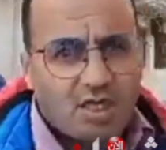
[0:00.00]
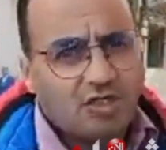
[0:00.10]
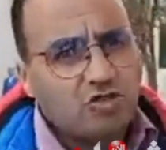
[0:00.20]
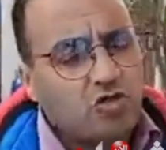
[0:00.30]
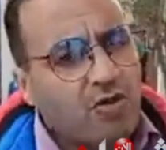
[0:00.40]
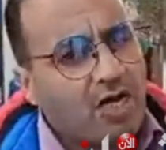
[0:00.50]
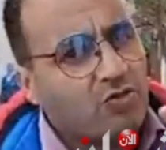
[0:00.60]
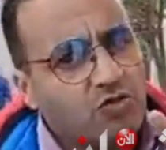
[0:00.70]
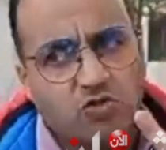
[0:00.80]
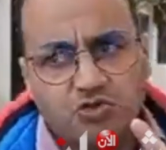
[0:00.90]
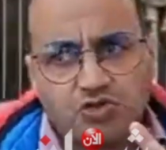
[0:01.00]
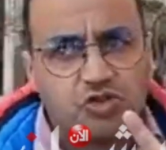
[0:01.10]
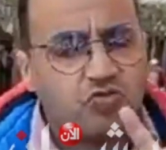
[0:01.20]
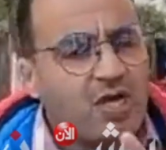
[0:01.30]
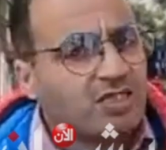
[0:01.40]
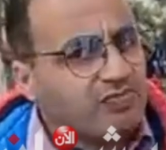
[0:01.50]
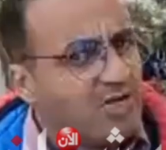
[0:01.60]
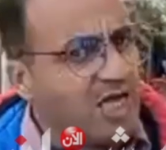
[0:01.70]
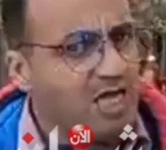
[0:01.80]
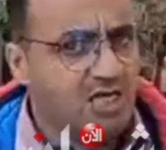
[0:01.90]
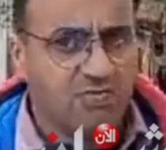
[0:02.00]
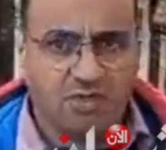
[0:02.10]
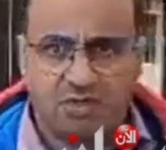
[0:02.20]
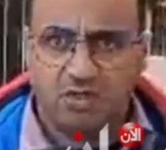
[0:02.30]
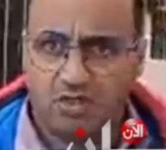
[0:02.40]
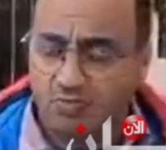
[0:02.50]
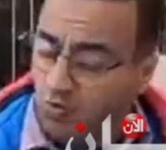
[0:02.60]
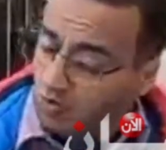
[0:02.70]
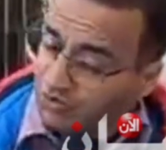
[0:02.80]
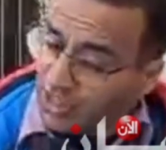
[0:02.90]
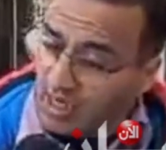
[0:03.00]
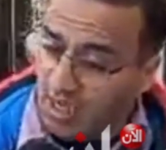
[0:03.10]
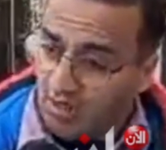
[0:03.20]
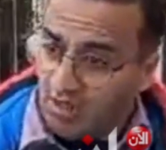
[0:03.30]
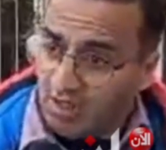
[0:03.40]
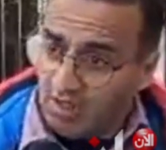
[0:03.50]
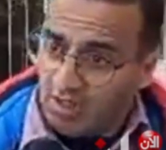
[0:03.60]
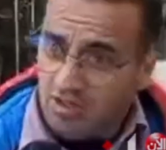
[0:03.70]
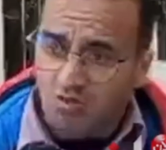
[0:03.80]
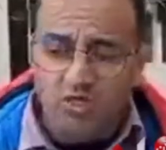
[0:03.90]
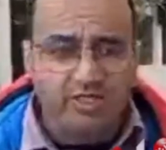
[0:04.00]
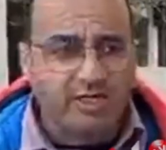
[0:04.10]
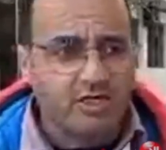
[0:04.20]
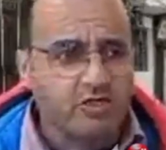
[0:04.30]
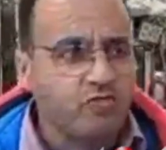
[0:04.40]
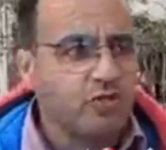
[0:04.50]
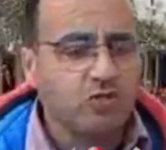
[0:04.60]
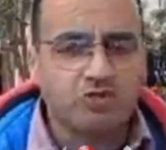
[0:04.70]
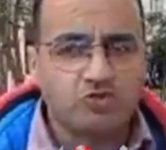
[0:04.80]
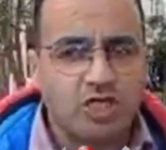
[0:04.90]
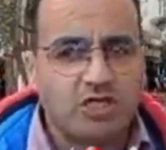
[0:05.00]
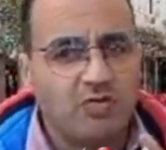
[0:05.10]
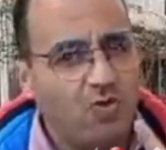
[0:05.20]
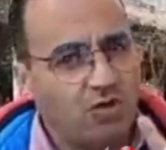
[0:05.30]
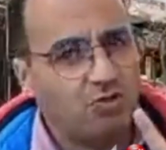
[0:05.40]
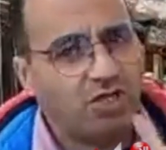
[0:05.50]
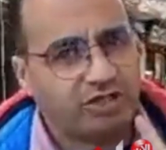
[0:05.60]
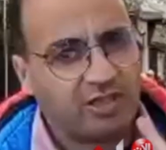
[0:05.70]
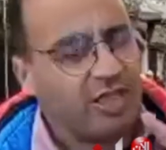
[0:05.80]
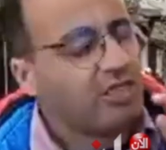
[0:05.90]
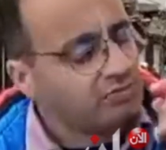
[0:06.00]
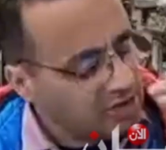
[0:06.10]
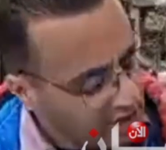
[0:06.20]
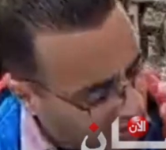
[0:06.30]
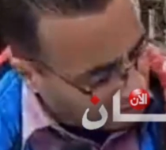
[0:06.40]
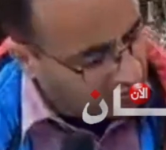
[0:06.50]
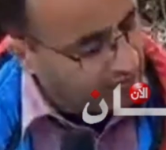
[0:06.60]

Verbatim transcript: اليوم غايقولوا الاسود اليوم غتبان العلامه بكل صراحه ولكن اليوم الاسود غيلعبوا على الوطن انا متاكد